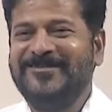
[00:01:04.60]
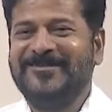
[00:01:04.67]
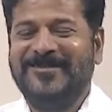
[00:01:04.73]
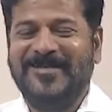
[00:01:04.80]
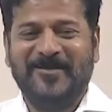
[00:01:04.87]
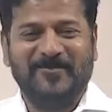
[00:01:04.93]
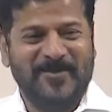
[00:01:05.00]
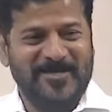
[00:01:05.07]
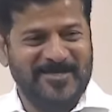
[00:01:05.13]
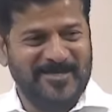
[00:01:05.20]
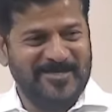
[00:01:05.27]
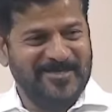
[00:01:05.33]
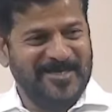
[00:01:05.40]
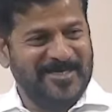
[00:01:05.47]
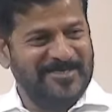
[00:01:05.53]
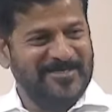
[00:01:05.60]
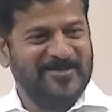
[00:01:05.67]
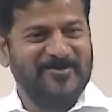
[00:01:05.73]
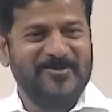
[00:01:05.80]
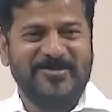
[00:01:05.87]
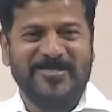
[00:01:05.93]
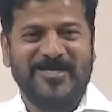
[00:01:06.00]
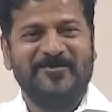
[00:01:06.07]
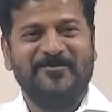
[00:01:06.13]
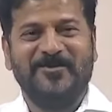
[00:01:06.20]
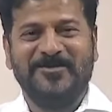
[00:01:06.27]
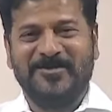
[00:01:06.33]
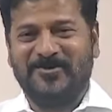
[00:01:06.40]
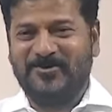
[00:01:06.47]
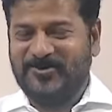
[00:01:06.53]
నేను పన్నెండు గంటలతో
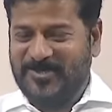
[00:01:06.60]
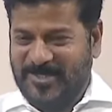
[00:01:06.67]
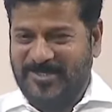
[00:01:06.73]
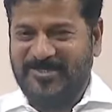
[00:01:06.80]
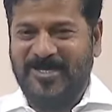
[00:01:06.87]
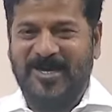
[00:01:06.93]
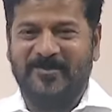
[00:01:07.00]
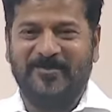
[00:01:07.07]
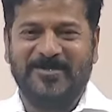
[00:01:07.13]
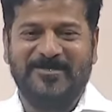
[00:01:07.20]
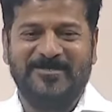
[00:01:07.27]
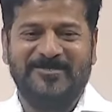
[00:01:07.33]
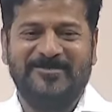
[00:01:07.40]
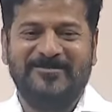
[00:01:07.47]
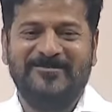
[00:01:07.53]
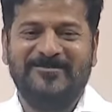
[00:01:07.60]
సరిపెడితే కుదరదు కాబట్టి